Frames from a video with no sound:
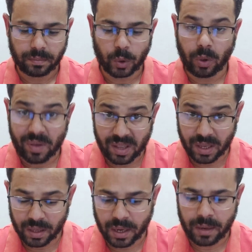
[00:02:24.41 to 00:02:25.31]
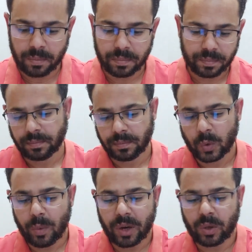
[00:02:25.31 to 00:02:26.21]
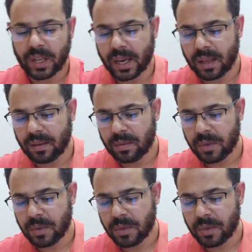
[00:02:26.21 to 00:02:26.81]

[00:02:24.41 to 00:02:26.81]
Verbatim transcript: موضوع بسيط جدا ها وبرضه اتاكد